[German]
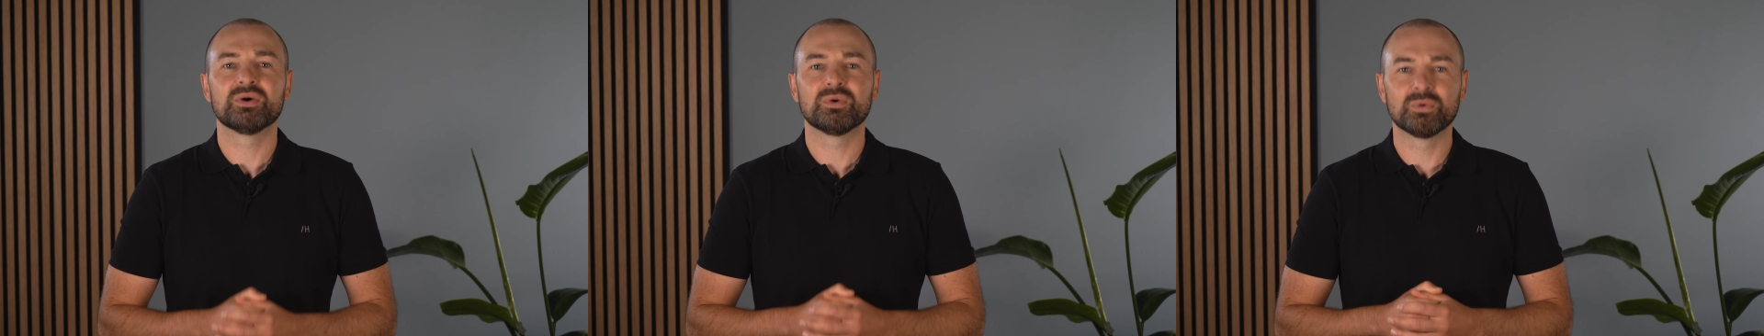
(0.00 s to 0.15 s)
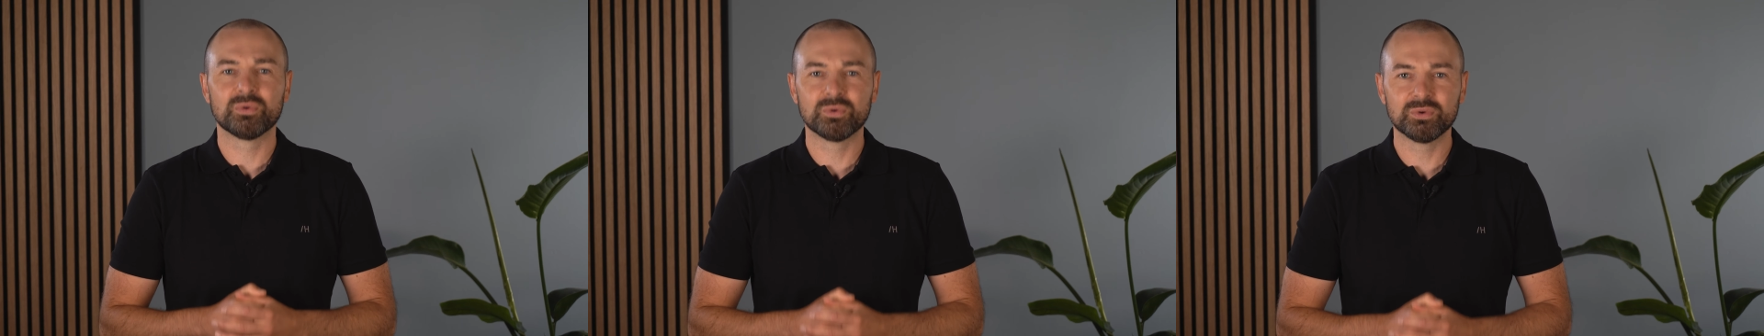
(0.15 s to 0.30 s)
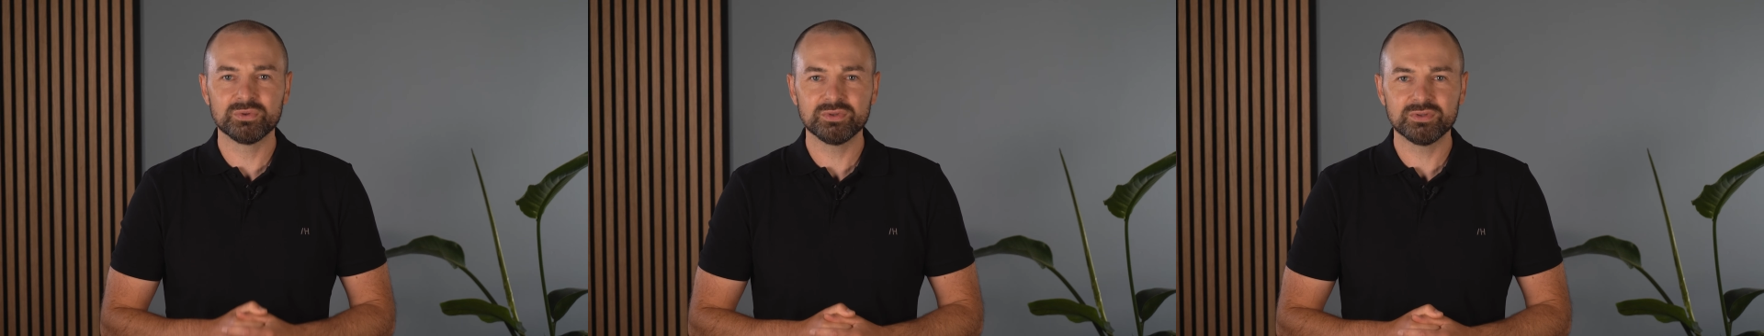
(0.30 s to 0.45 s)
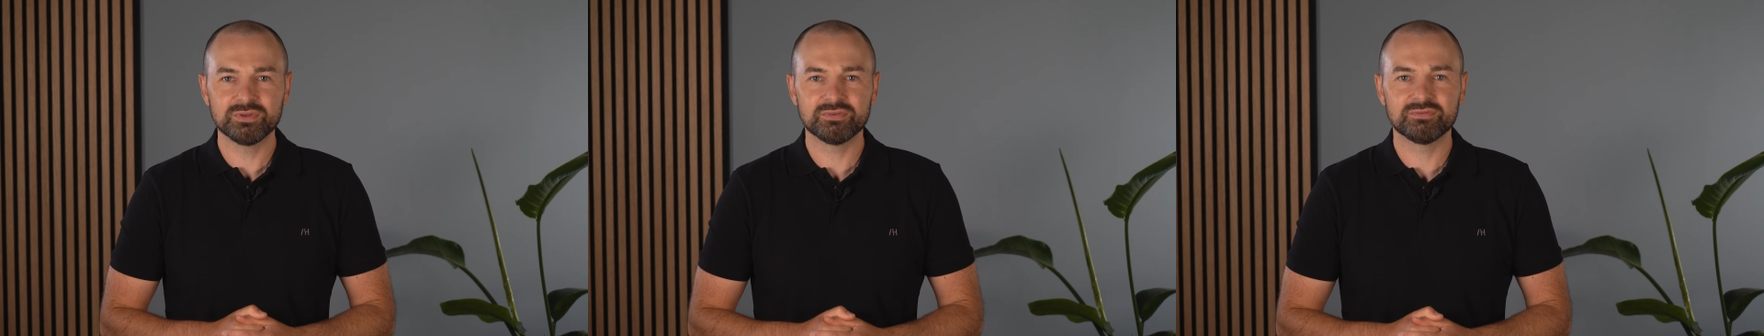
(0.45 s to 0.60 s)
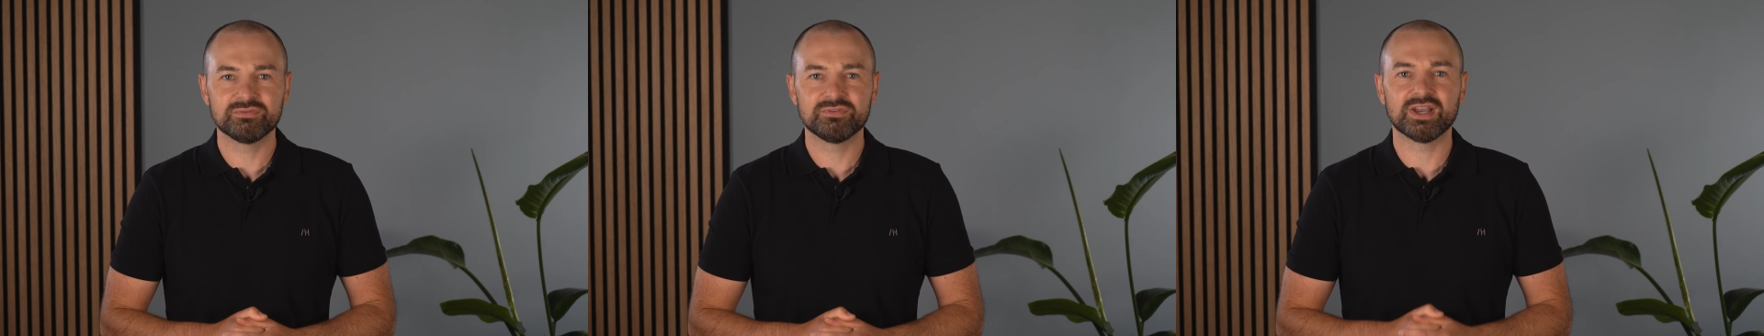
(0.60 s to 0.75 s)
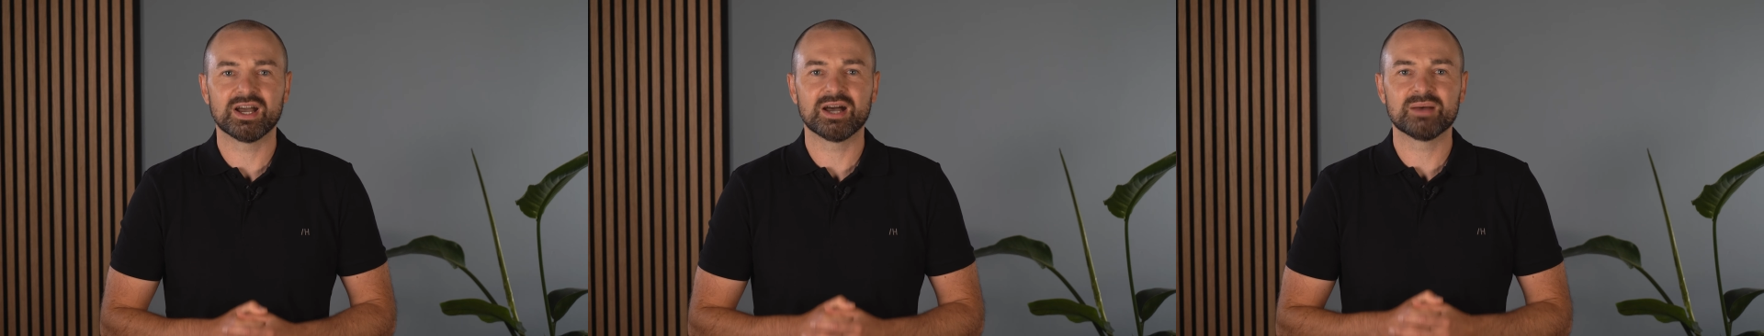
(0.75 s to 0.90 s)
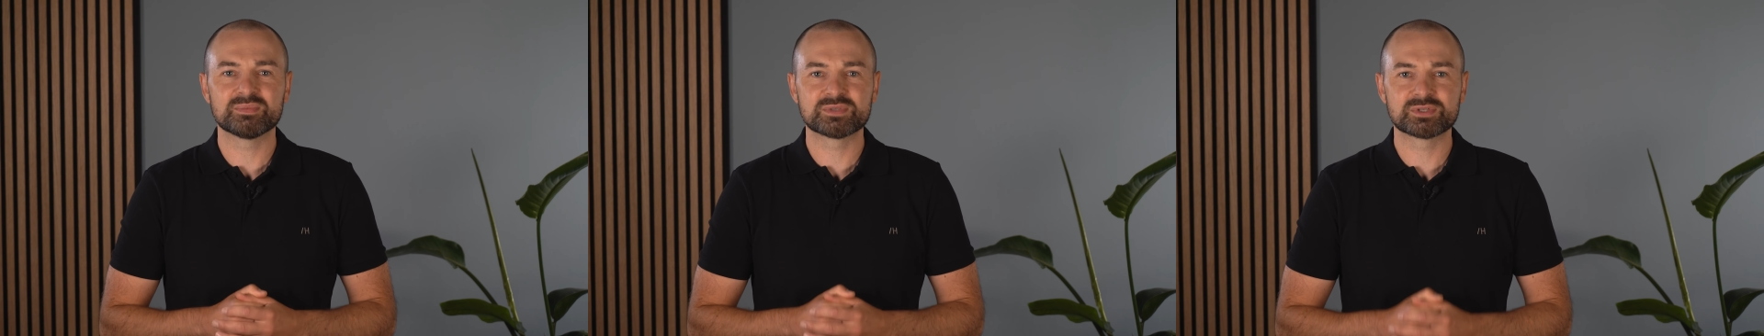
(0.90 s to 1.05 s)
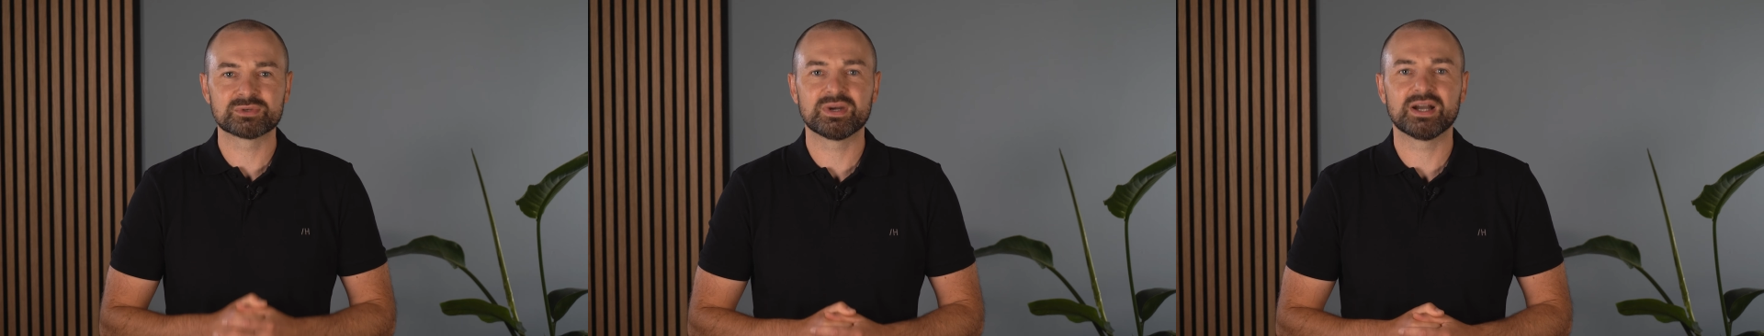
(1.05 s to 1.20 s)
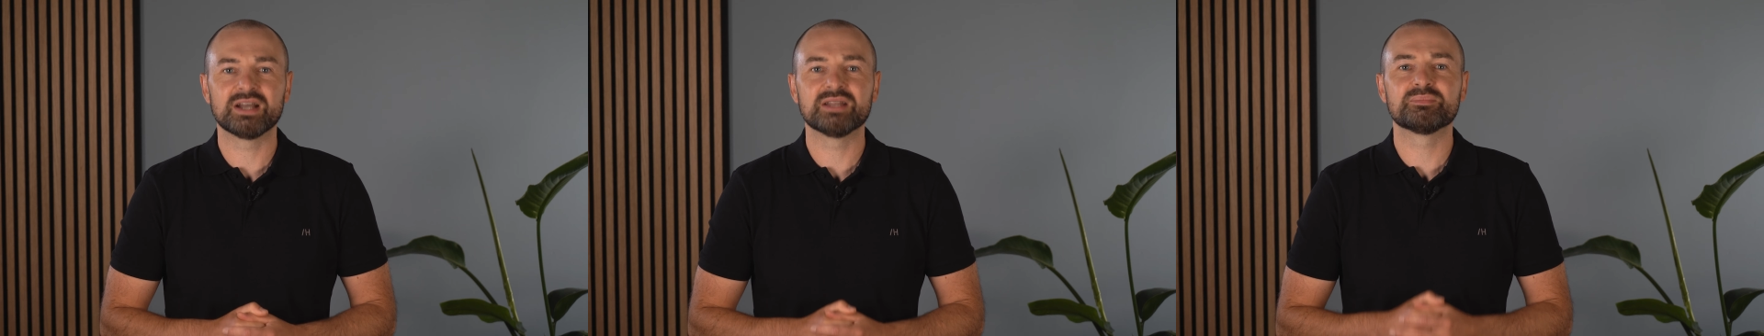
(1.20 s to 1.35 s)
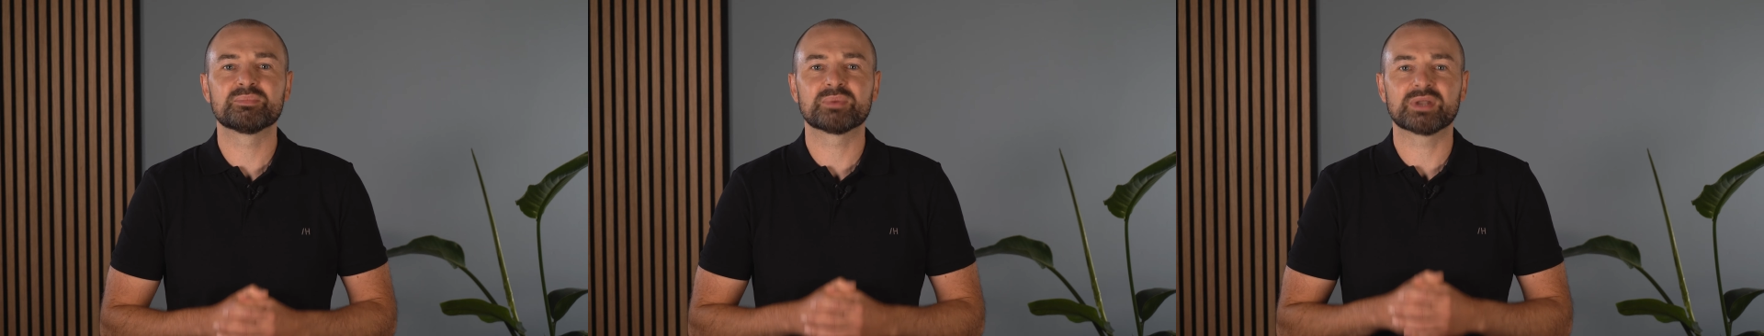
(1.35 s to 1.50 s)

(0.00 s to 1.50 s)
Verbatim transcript: Und wir haben sogar ein